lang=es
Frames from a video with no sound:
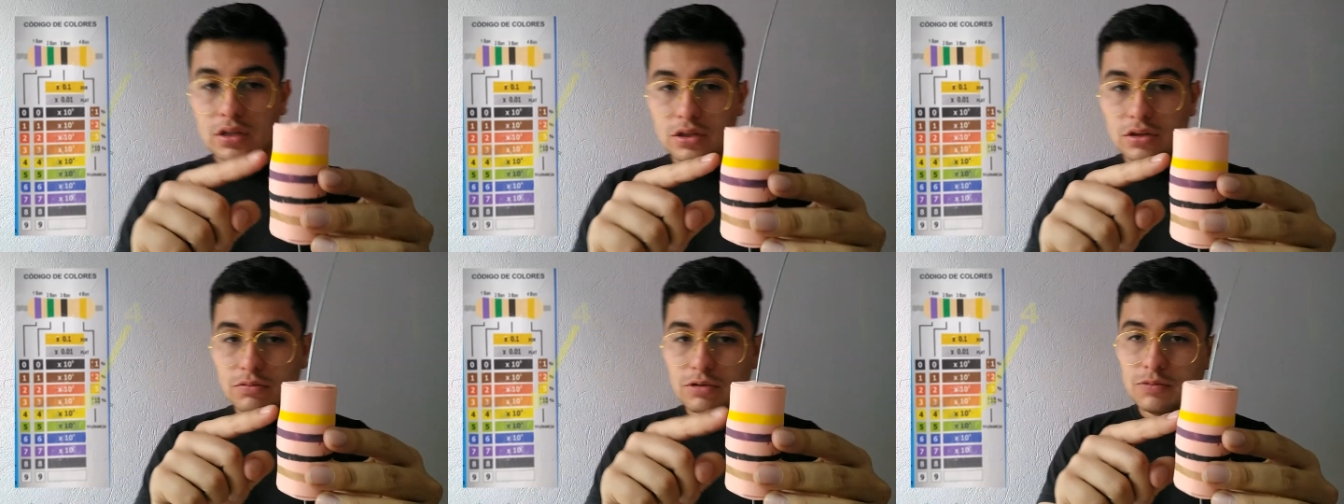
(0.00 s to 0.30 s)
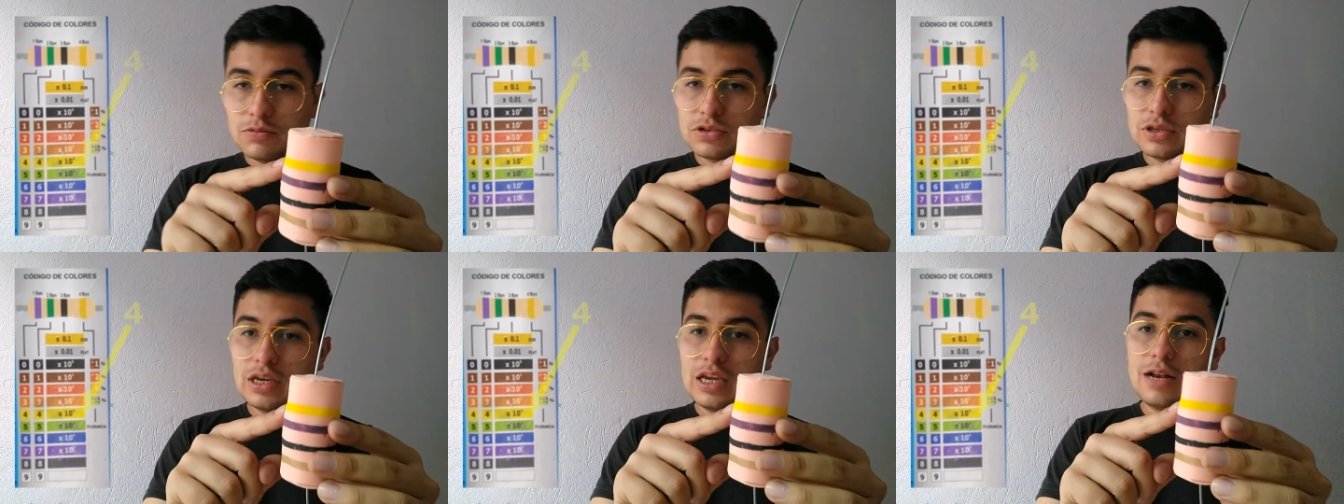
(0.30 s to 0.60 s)

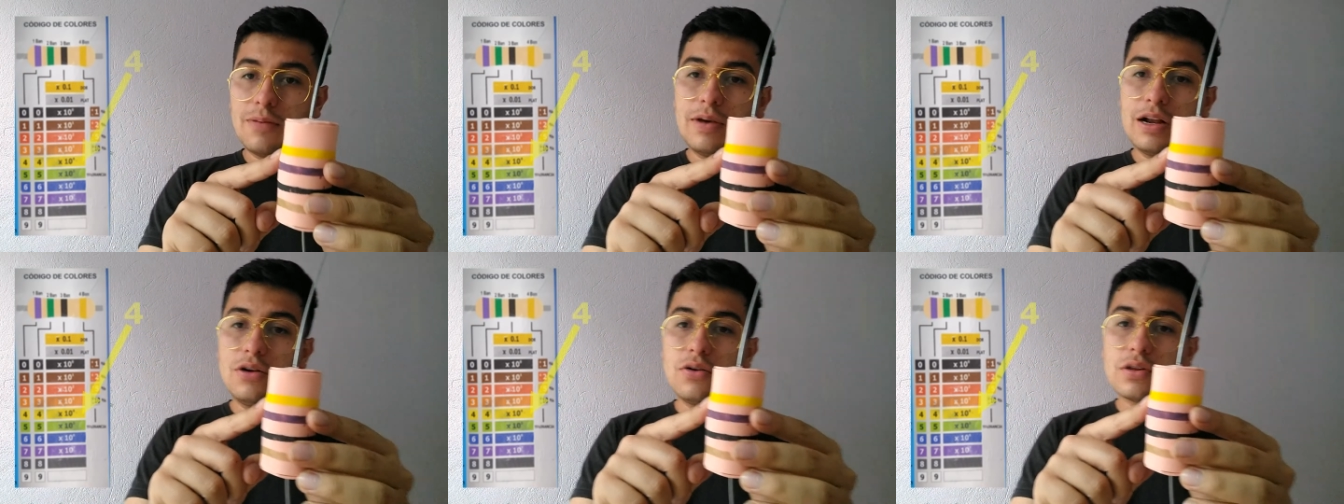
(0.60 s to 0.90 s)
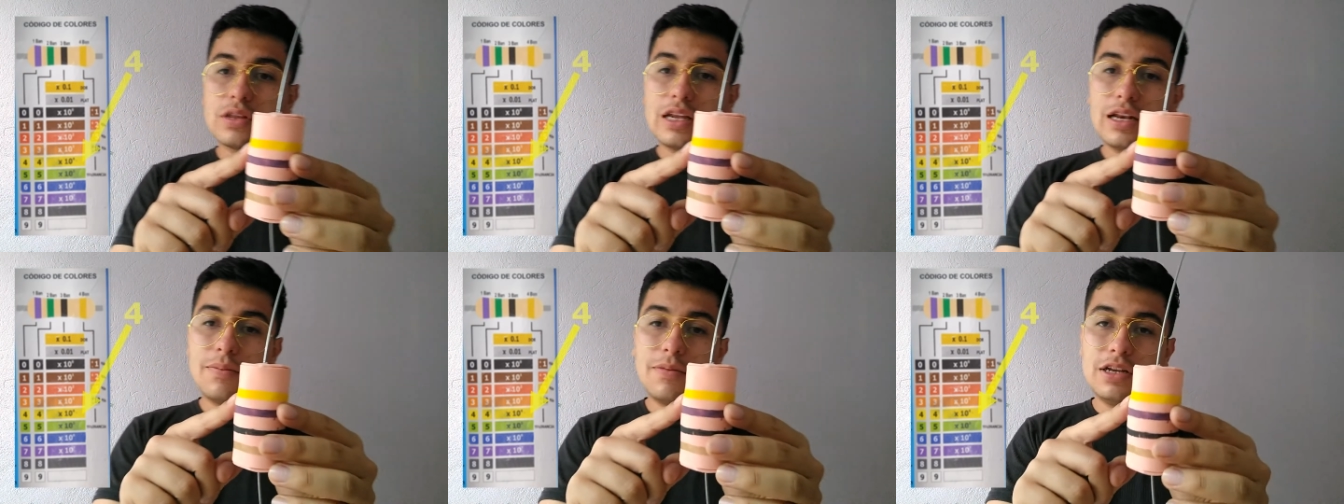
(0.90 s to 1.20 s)
Tomamos el
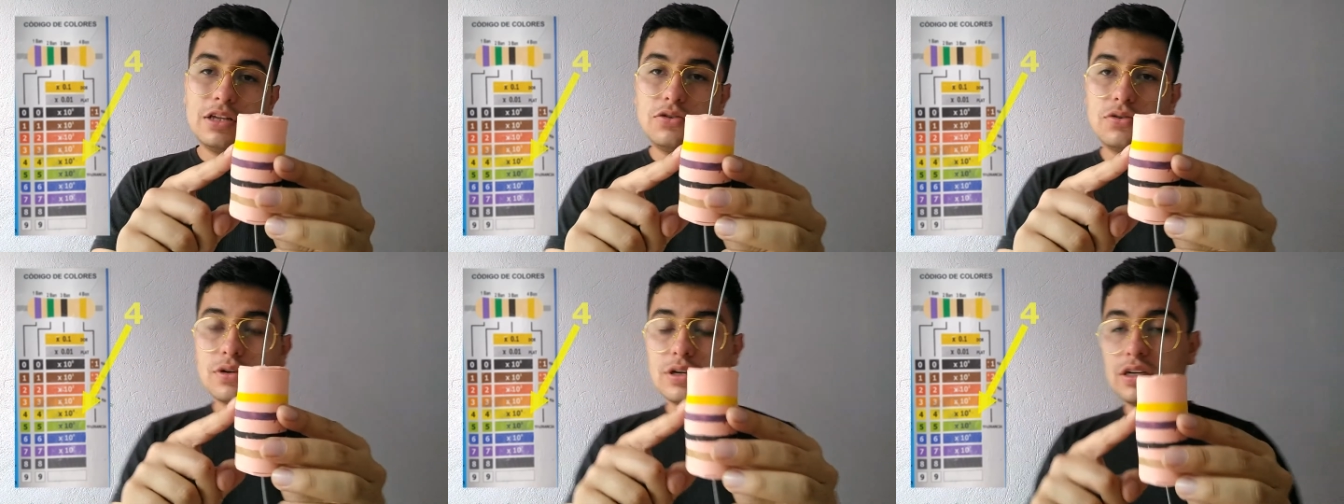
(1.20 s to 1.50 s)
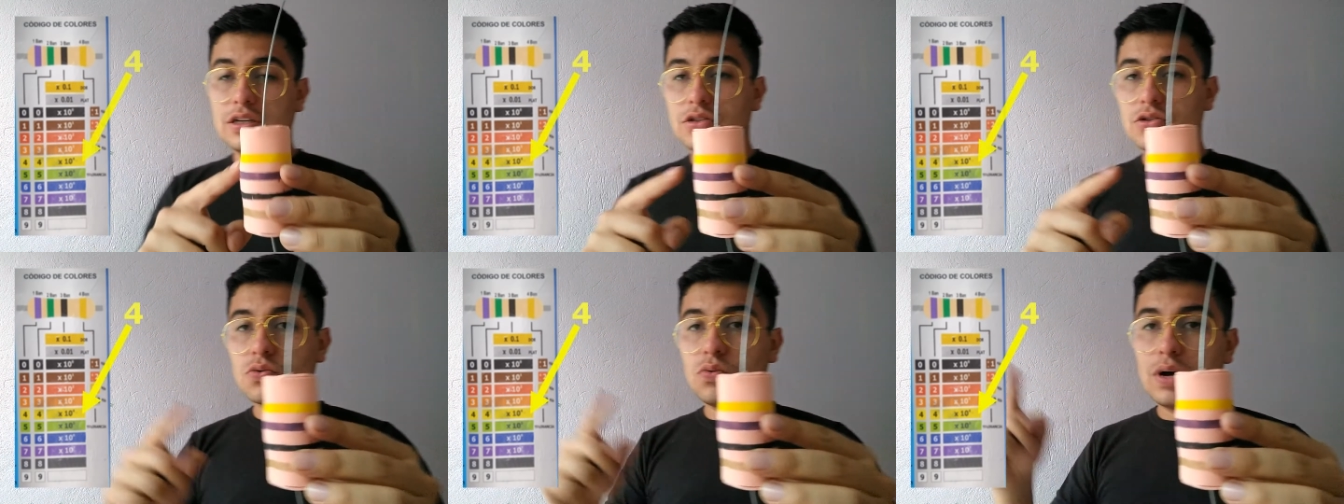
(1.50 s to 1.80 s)
valor del amarillo
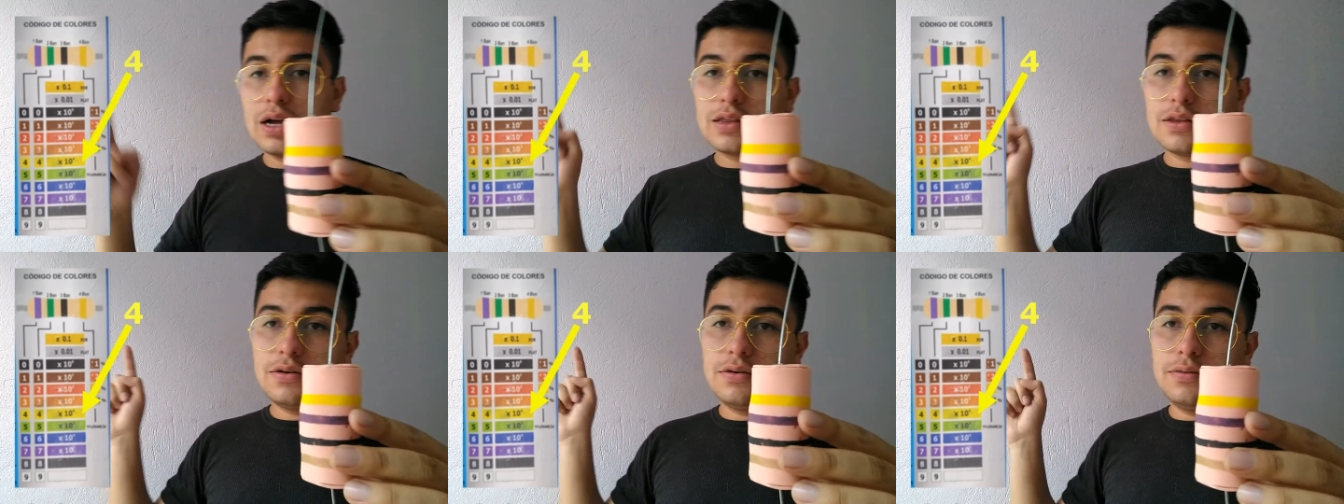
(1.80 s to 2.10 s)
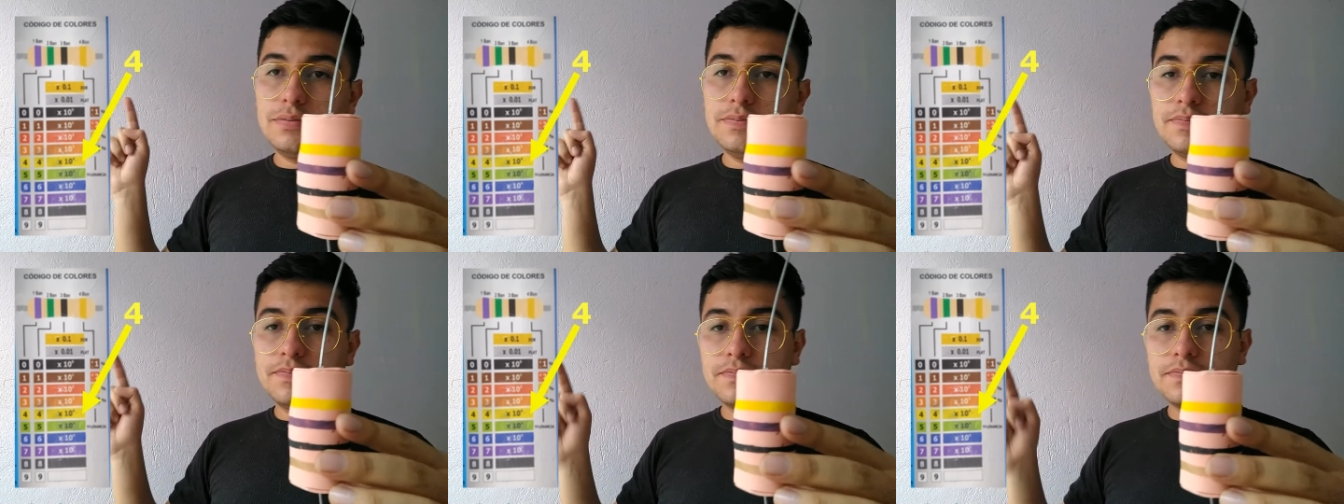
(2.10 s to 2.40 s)
que es
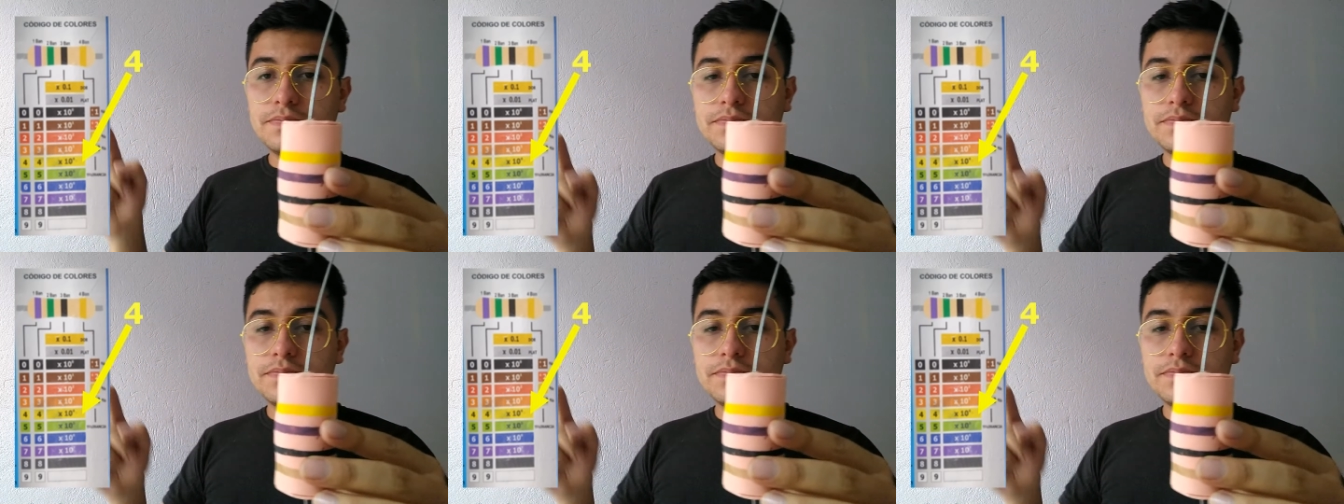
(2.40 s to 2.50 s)
4,